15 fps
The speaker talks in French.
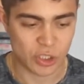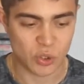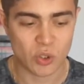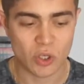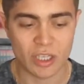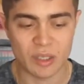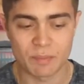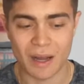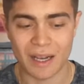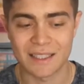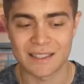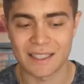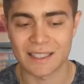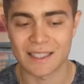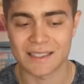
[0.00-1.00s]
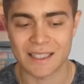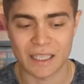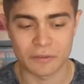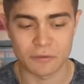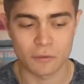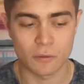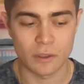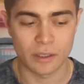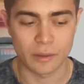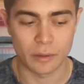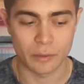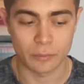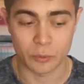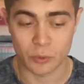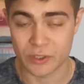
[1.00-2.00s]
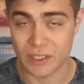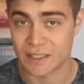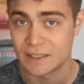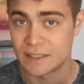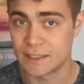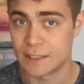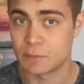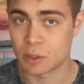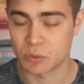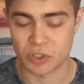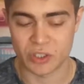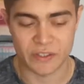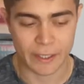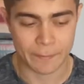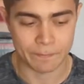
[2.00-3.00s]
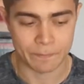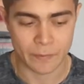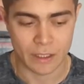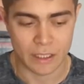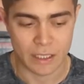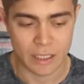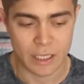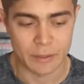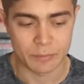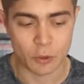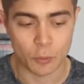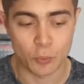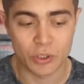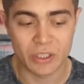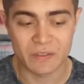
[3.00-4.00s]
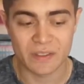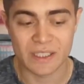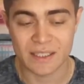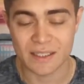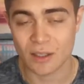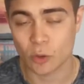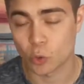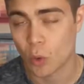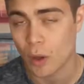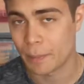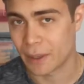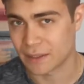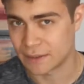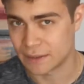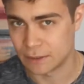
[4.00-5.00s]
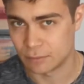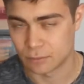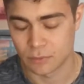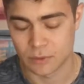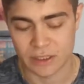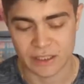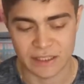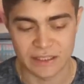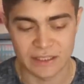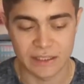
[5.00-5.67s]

Jésus, quand il parle, il s'adresse à la foule, puis aussi à ses disciples, comme je disais. Puis on peut diviser ça en trois parties, ce